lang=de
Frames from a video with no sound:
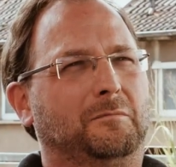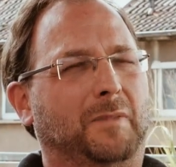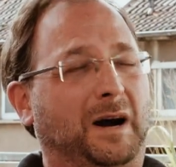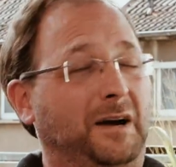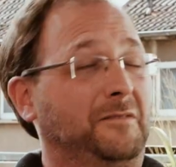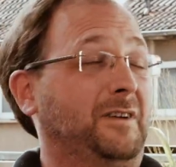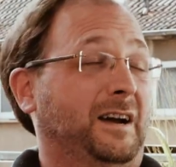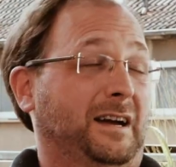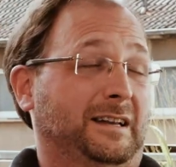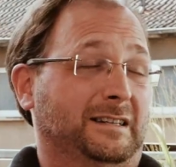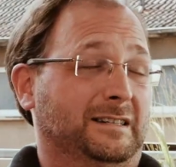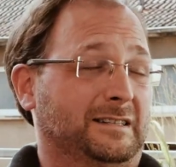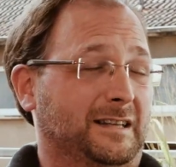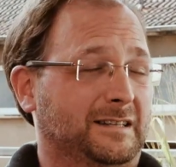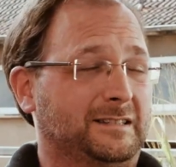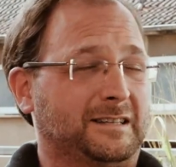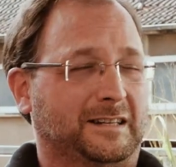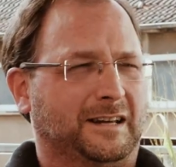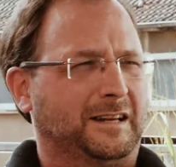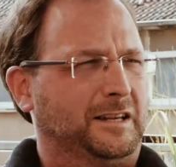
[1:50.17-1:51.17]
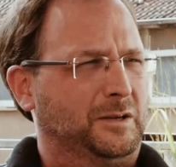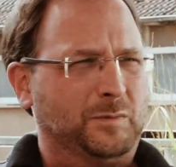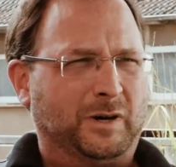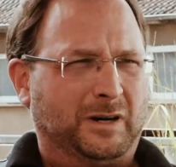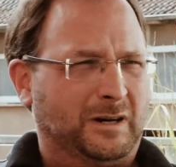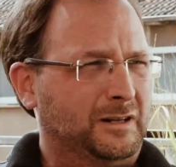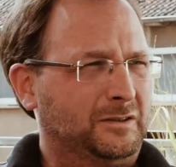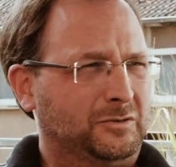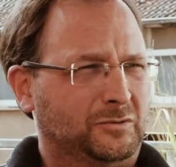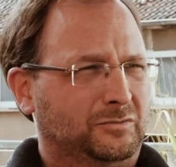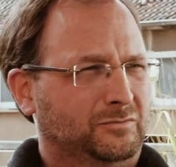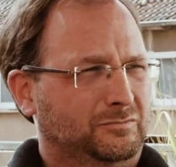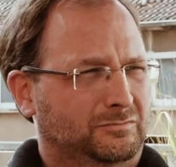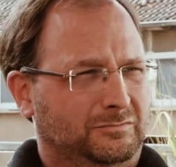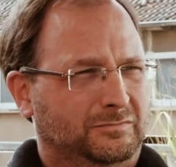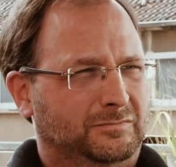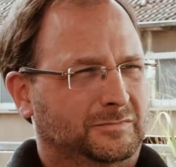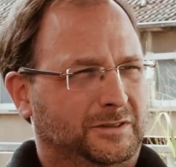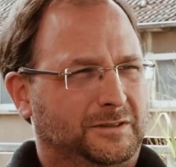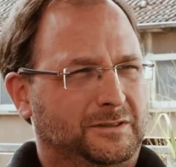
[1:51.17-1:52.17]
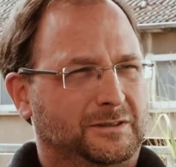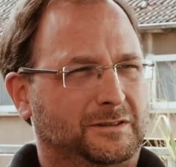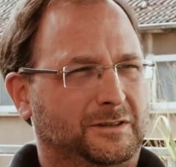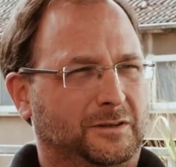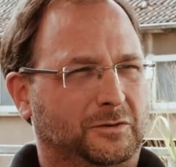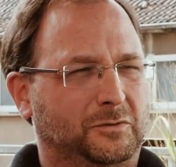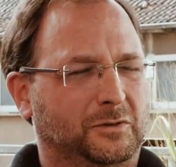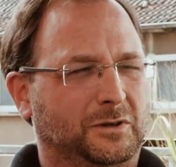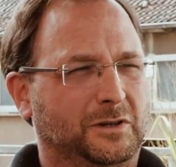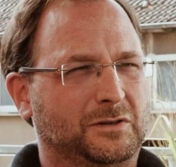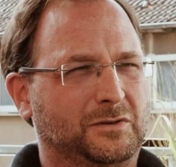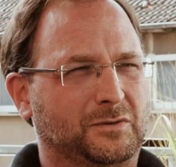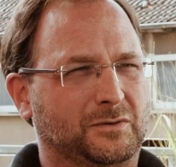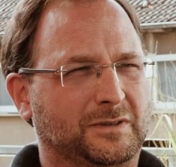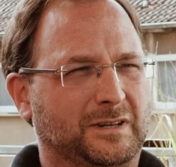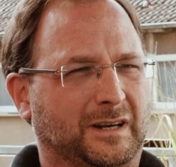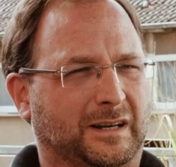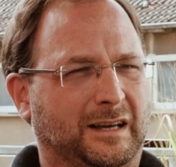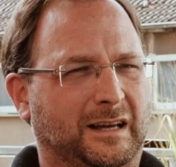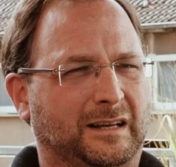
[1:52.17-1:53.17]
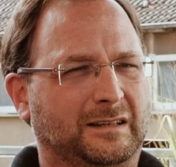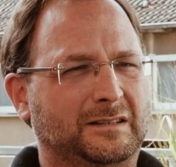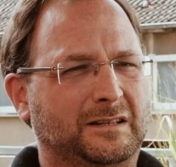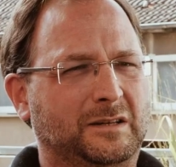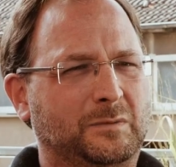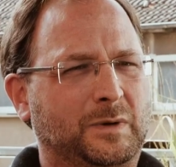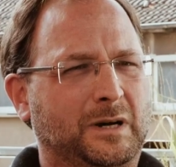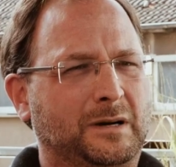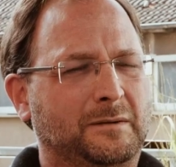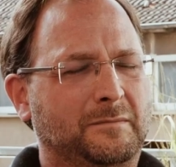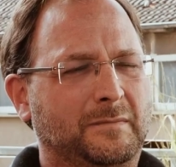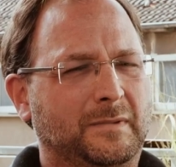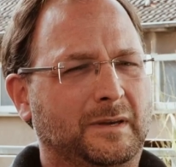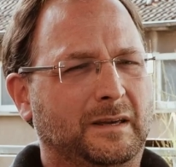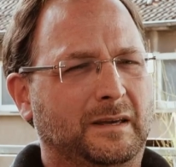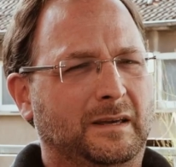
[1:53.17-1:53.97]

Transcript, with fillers: machen wir einerseits Energieberatung, das ist natürlich so unser Kernthema,